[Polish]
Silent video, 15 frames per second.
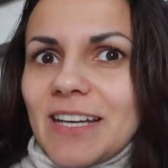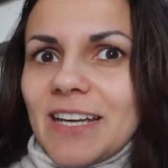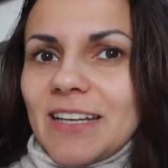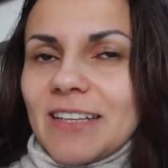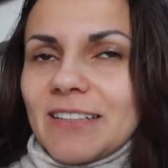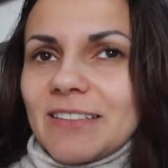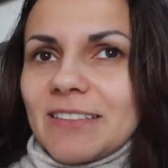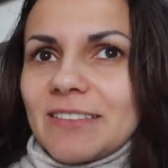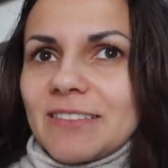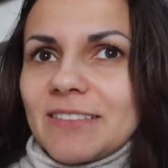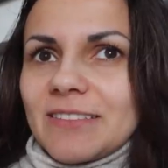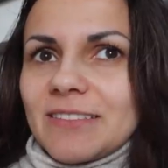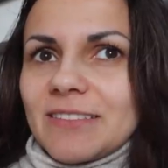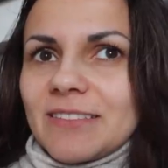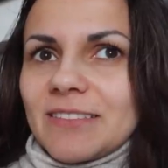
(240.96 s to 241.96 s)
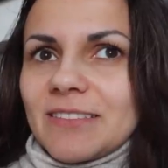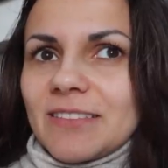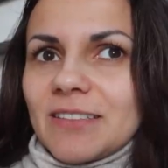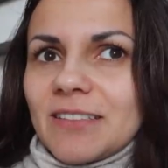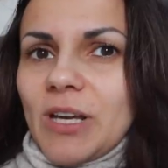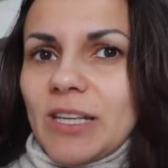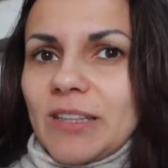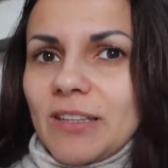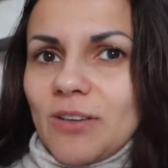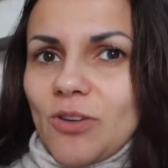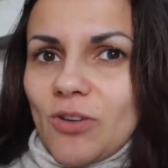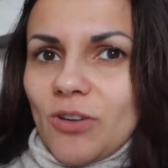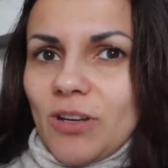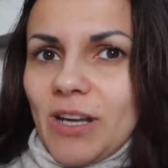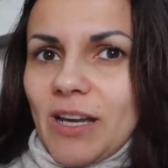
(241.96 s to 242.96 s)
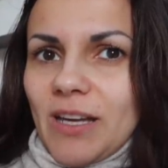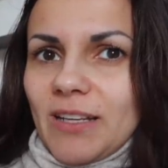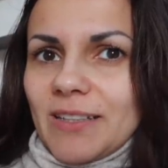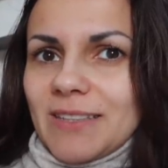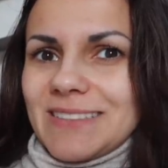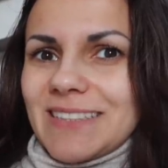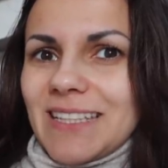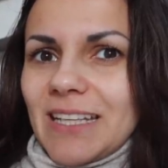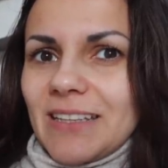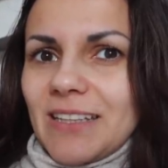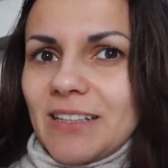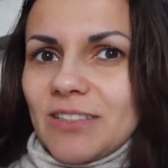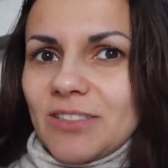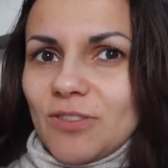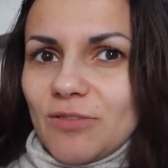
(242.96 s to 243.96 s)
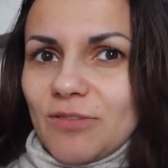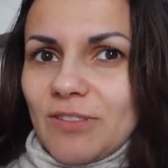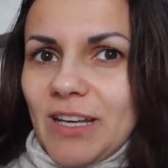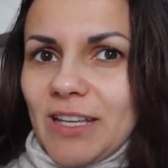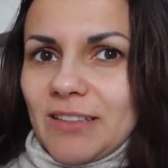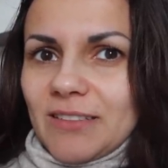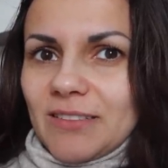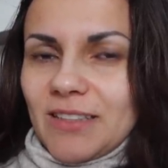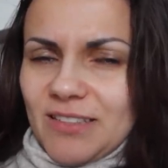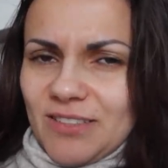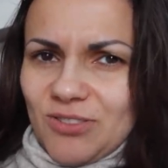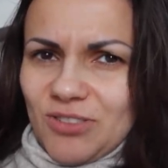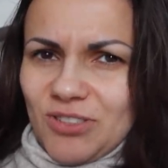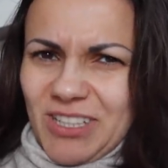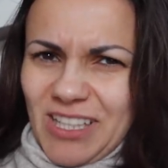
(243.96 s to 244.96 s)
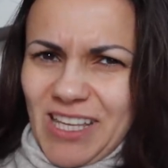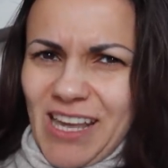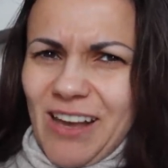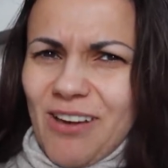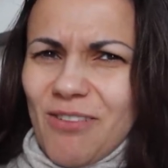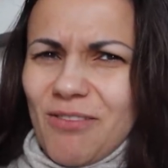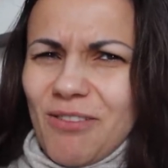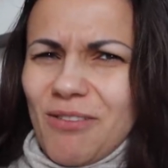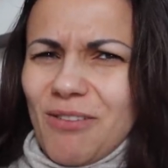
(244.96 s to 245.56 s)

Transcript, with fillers: ka, kategoria, skateryzować, jest coś takiego w